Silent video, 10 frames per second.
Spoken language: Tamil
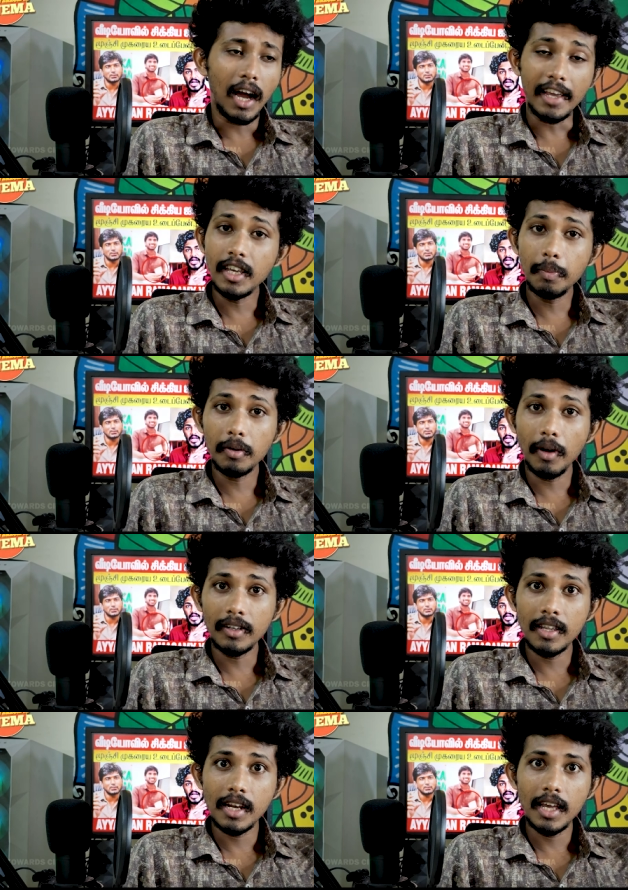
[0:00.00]
ஐயப்பன்
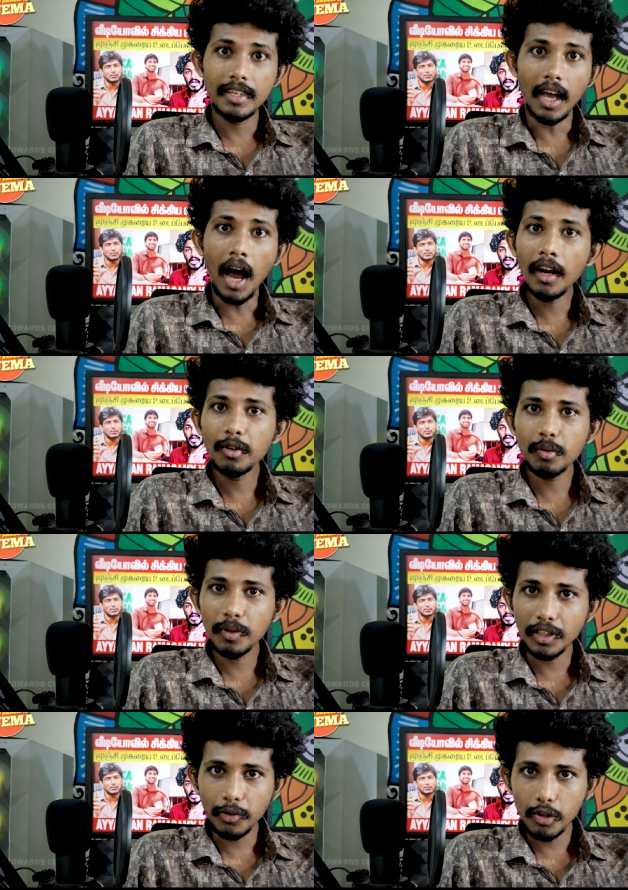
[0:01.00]
மாட்டினதில் யாருக்கு
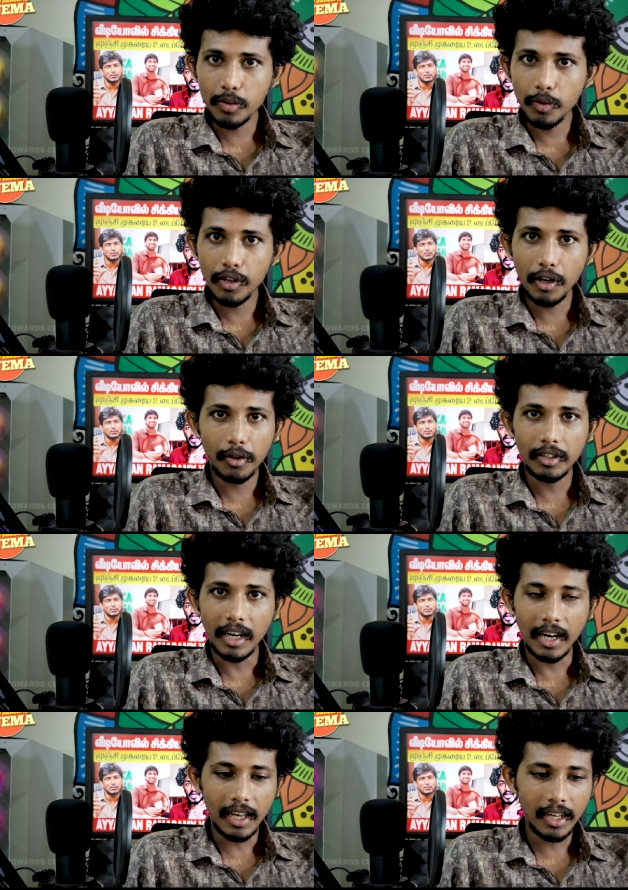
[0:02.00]
ரொம்ப சந்தோஷமோ இல்லையோ
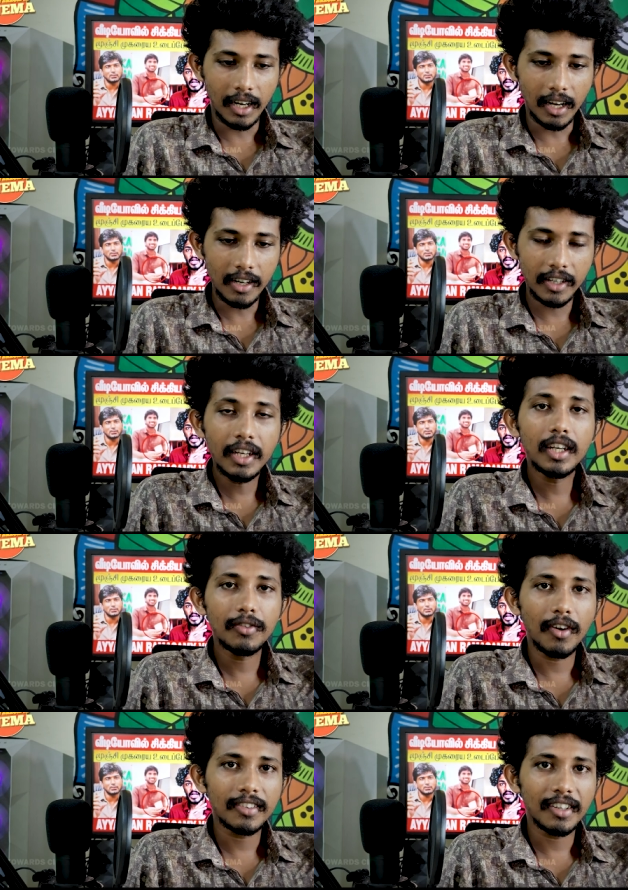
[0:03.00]
தெரில ஆனால்
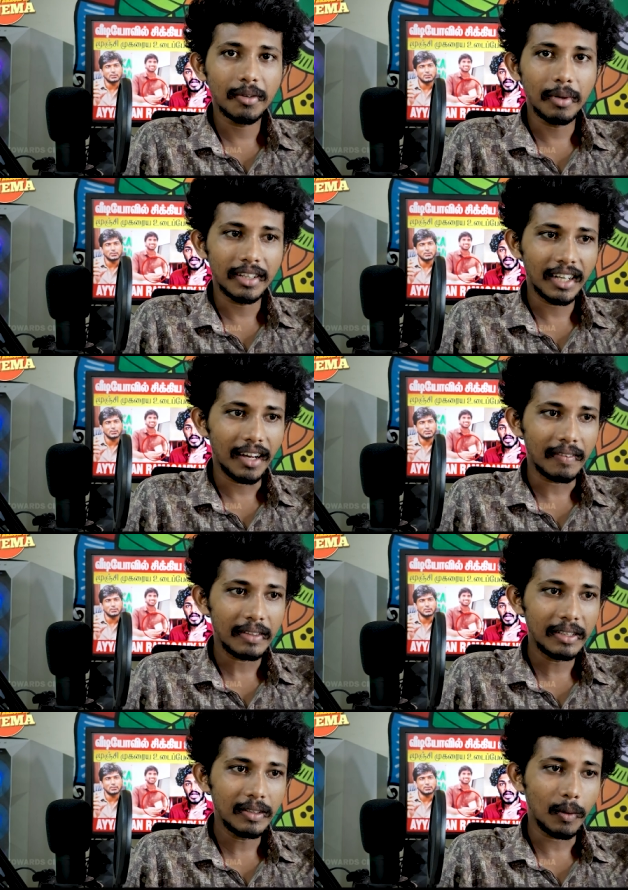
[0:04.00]
டிடிஎஃப் வாசனுக்கு பார்த்தீங்கன்னா
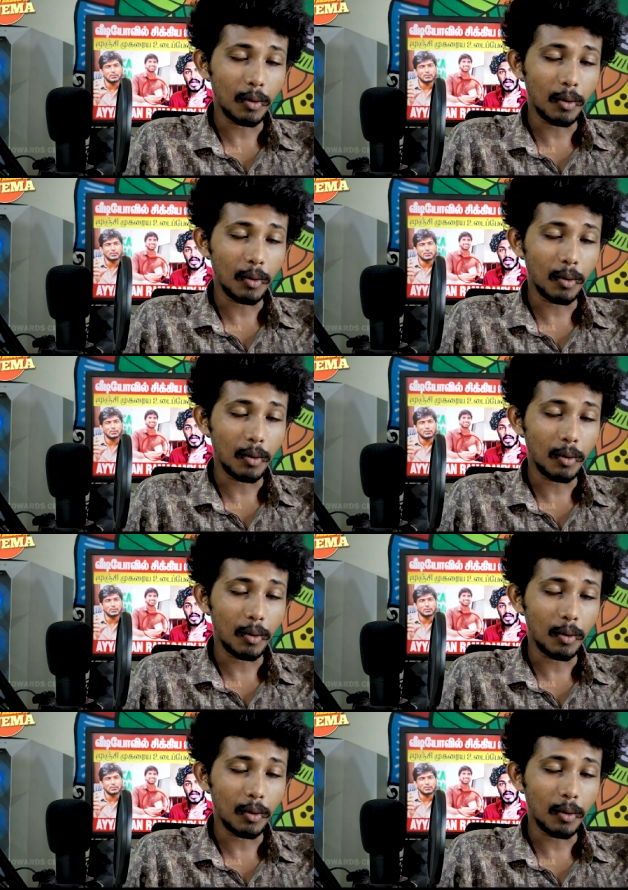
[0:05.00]
வந்து